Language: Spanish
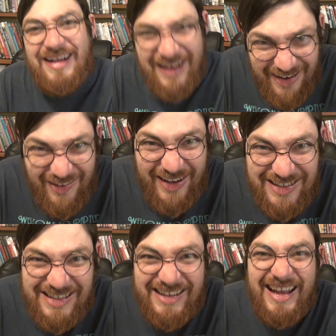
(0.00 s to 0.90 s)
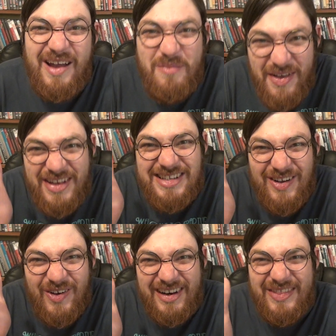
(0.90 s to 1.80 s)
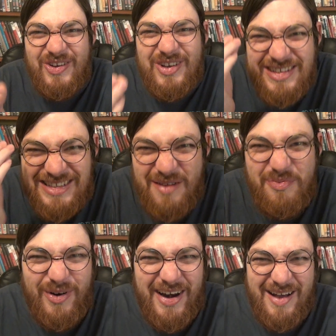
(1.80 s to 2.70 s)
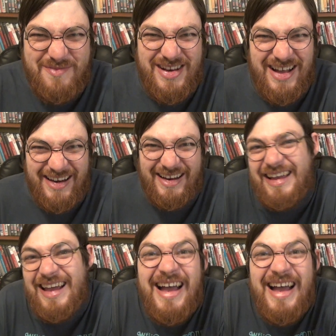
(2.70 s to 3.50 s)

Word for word: Claro que sí, en vez de irse corriendo, se ponen a mirar.